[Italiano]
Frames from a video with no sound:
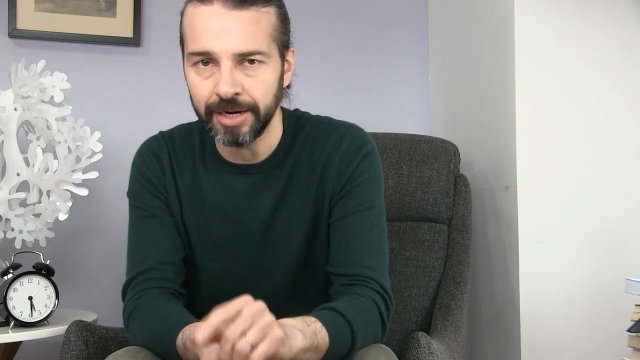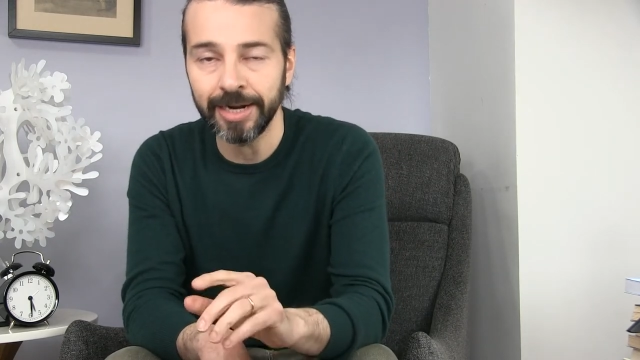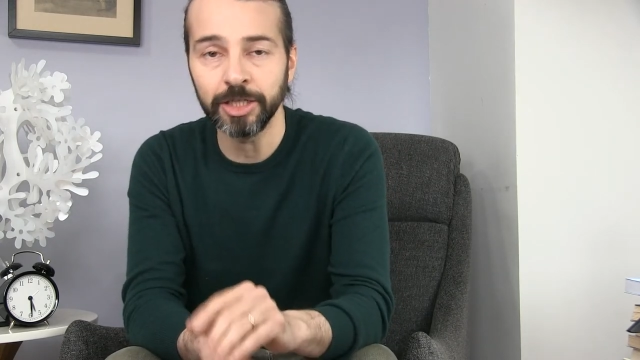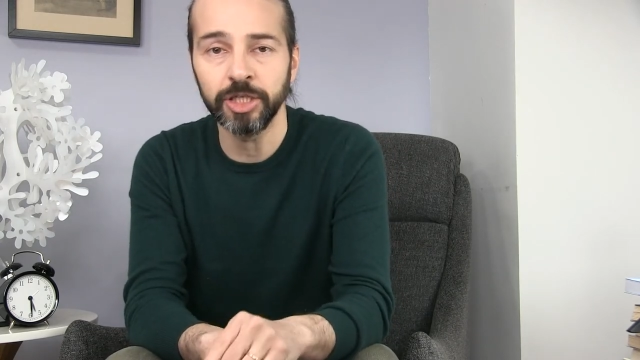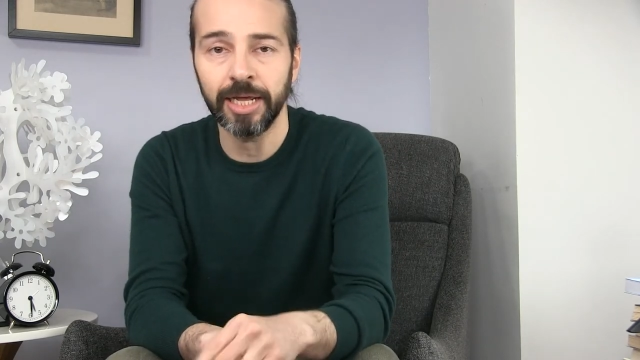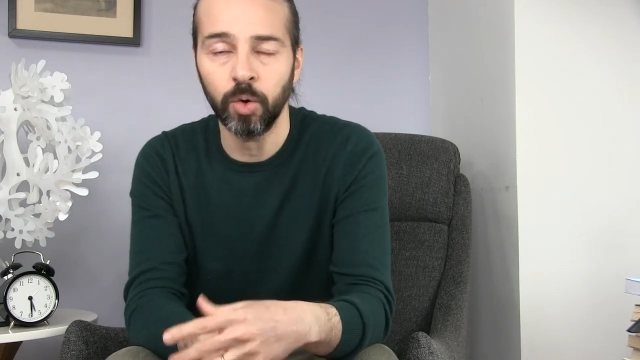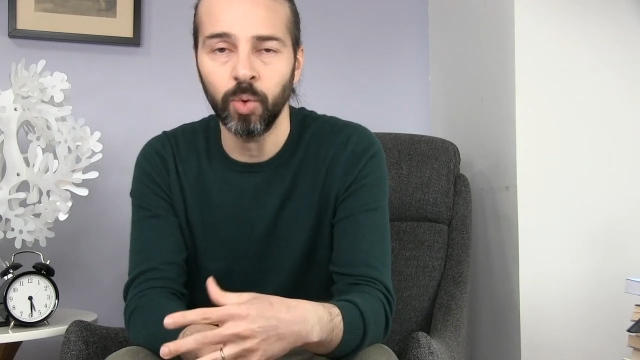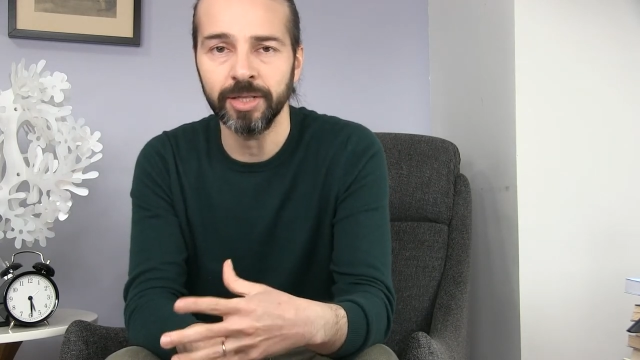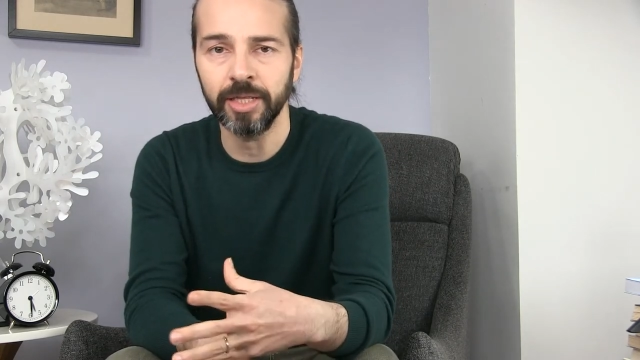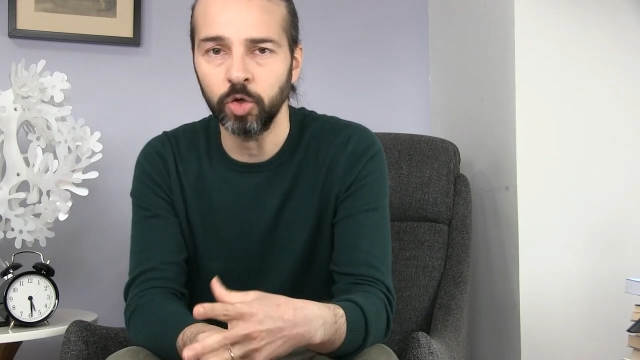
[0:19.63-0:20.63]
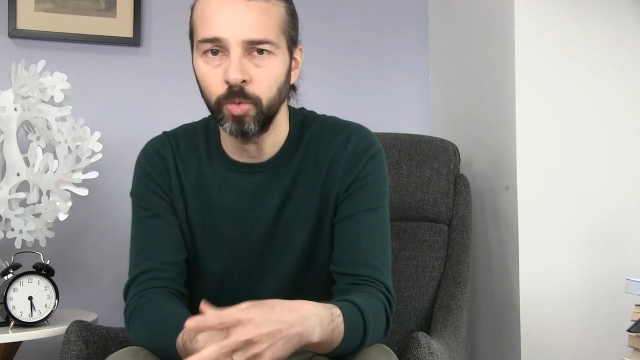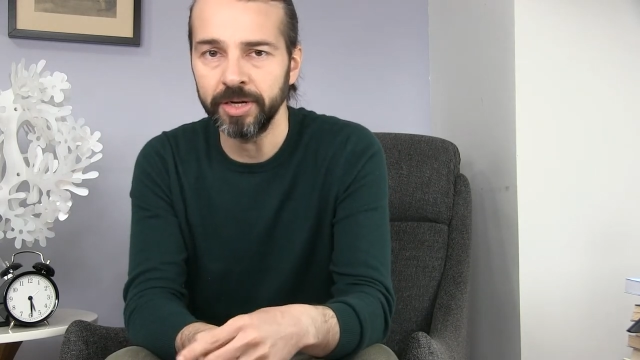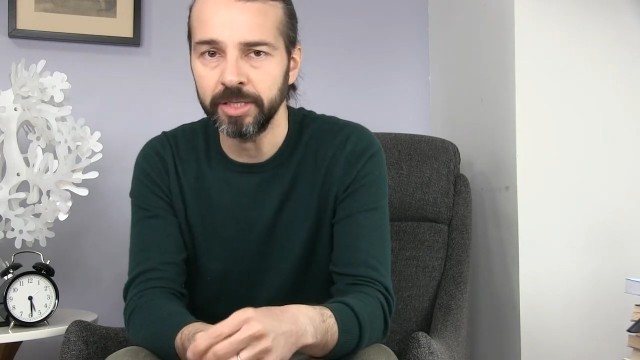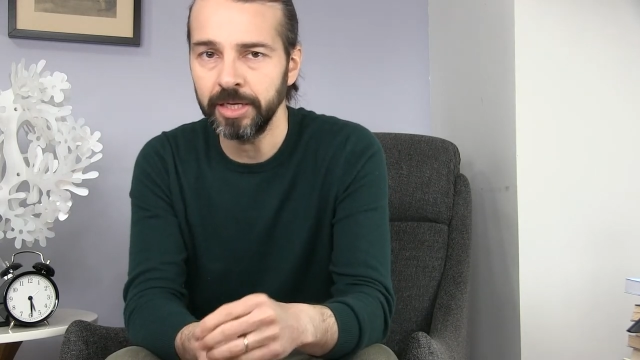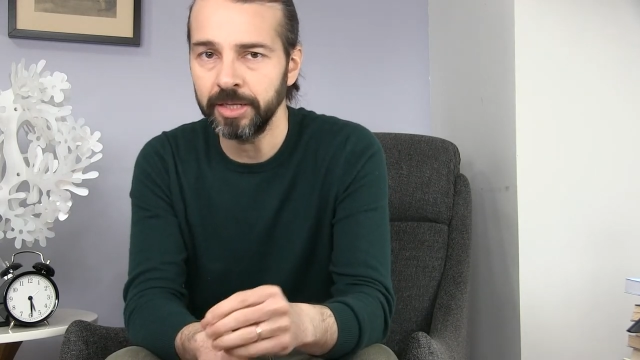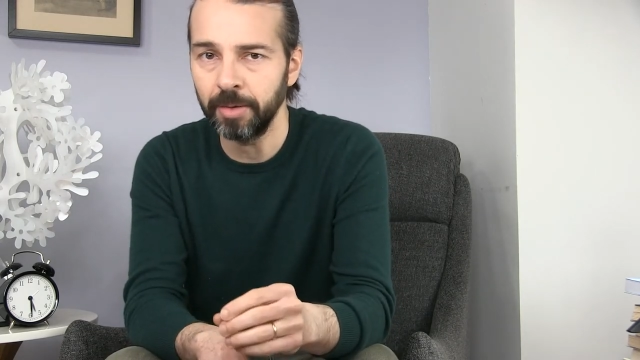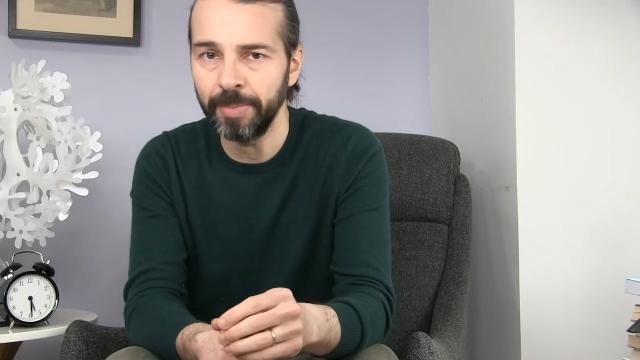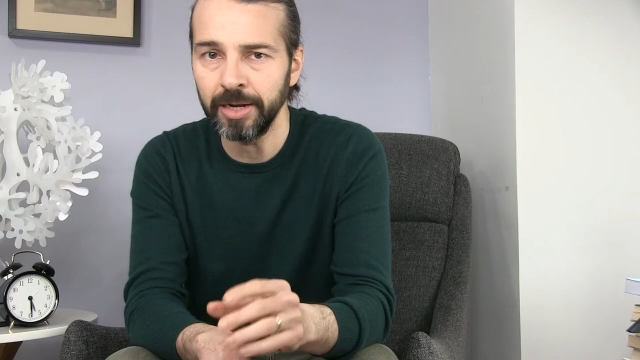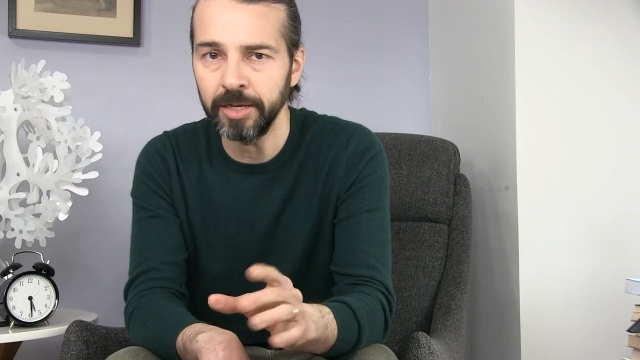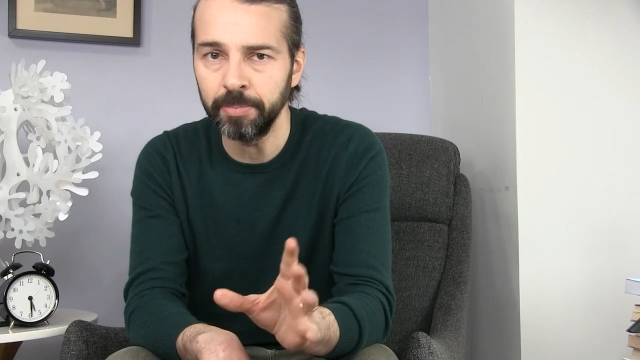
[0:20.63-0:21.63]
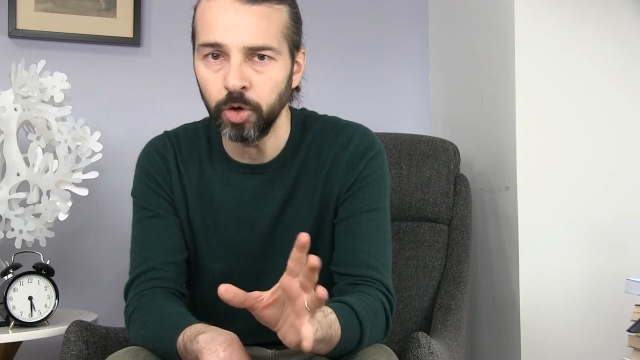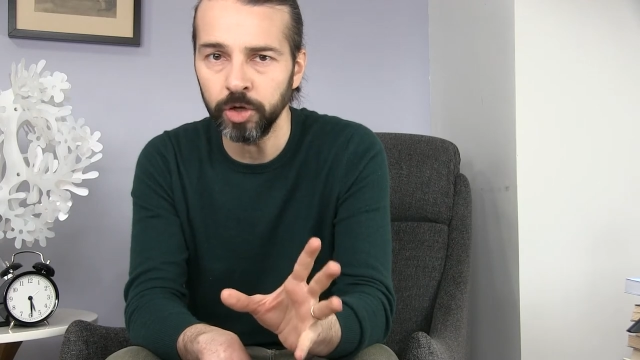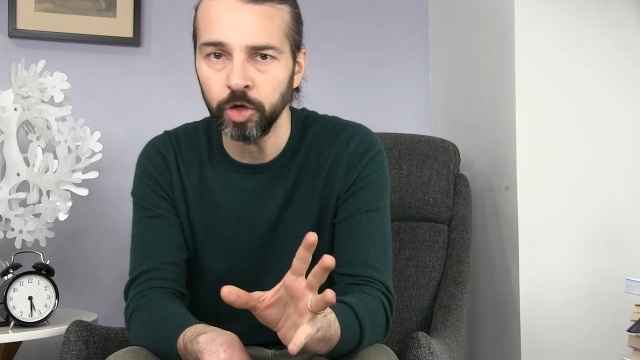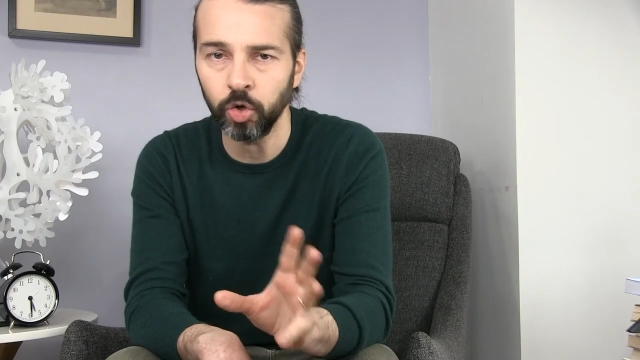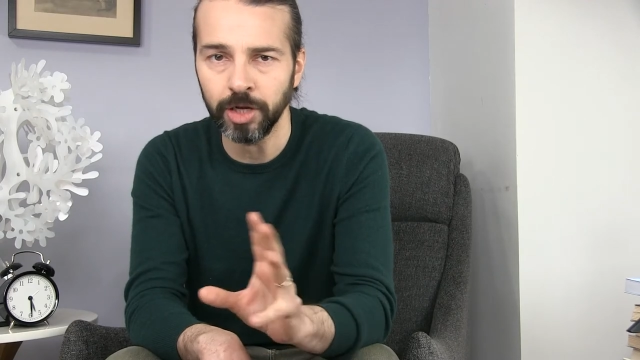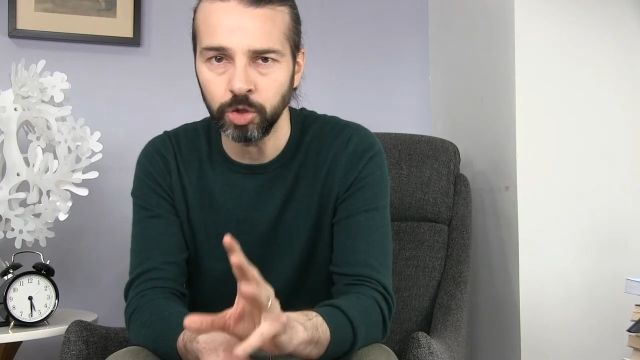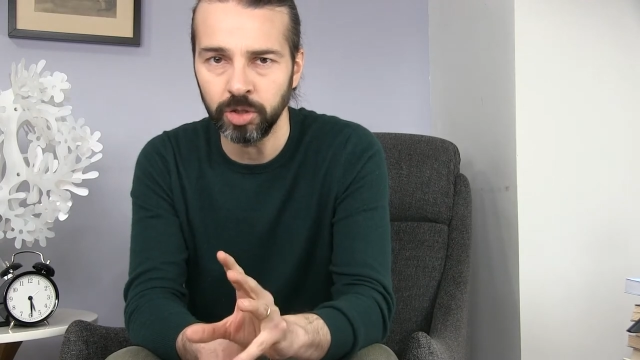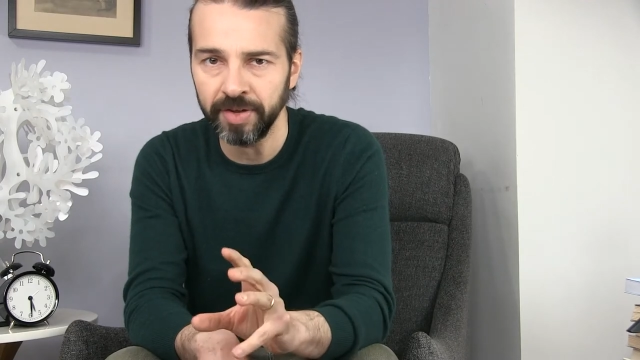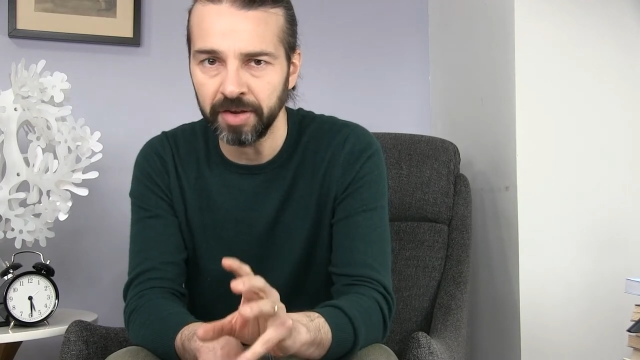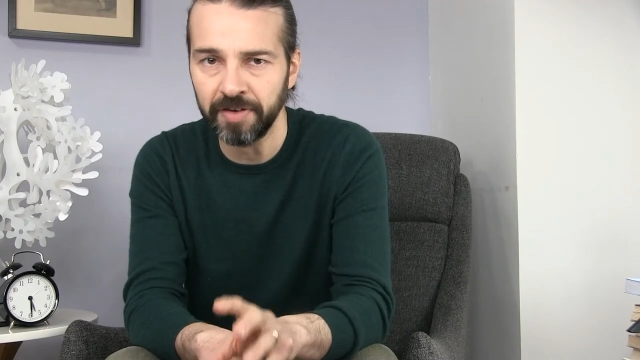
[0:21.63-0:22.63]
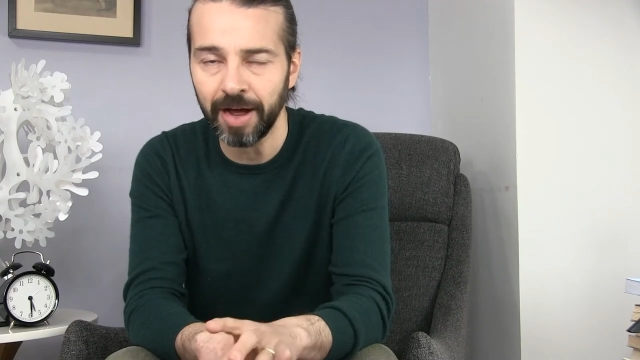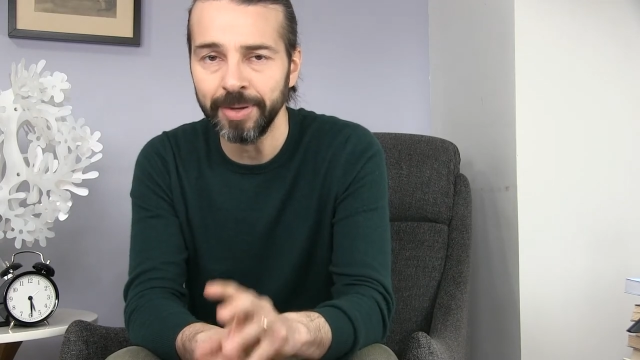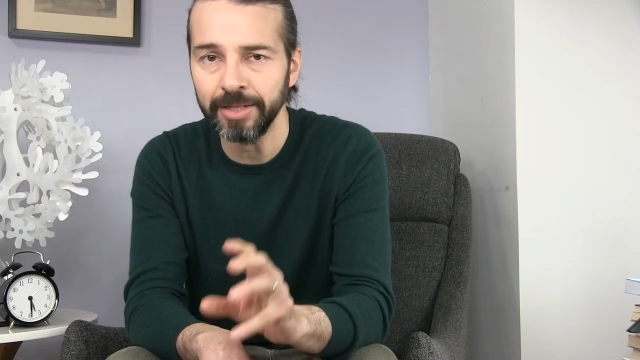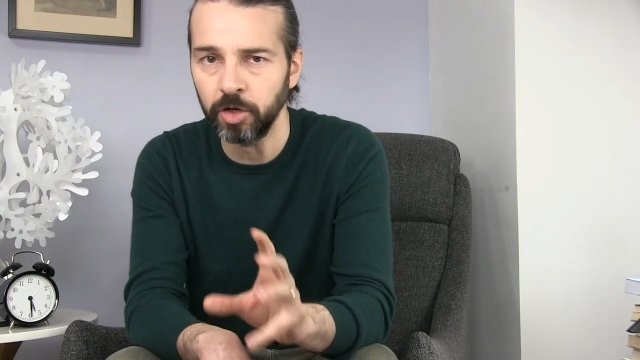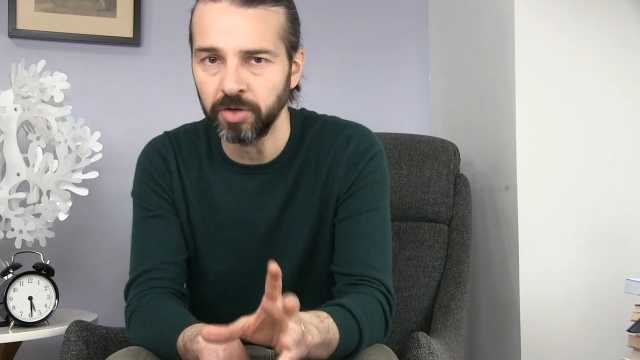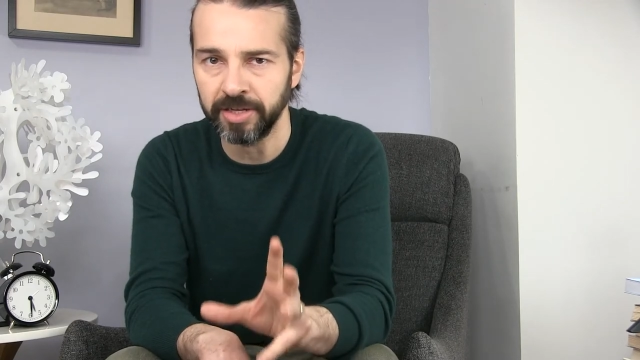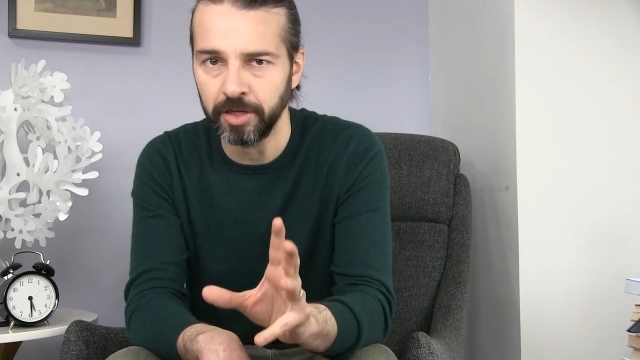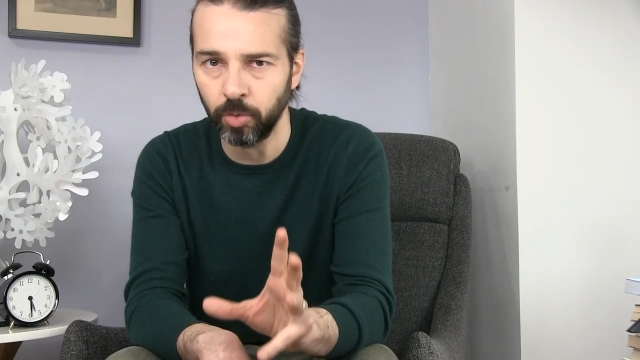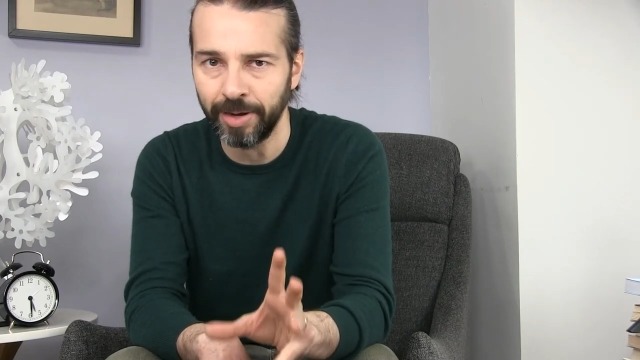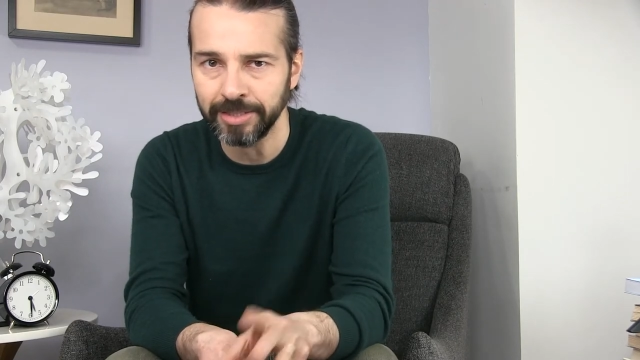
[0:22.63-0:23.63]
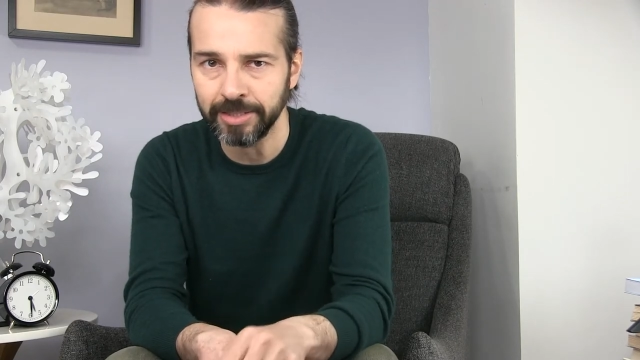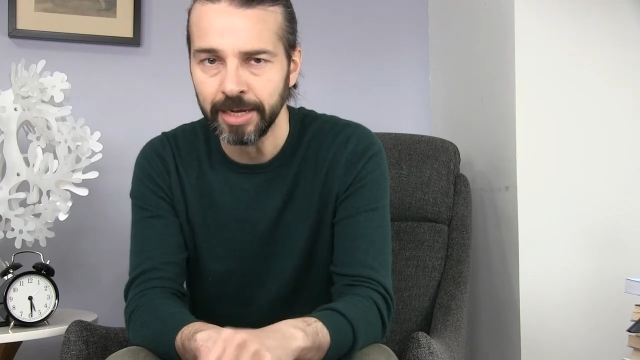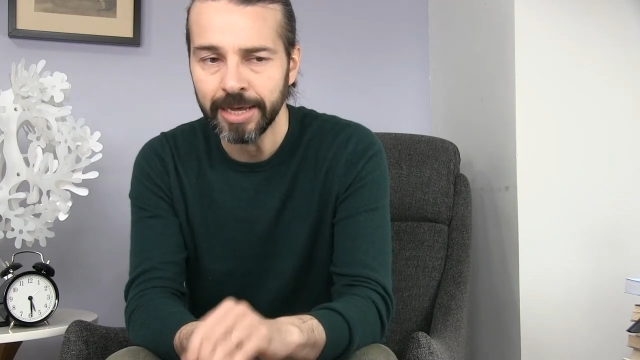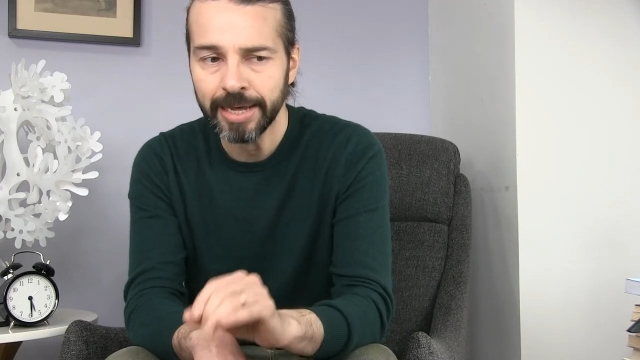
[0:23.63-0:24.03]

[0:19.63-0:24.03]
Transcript: recita la quarta di copertina del bel libro Il coraggio di avere fame di Rosa Tomassi.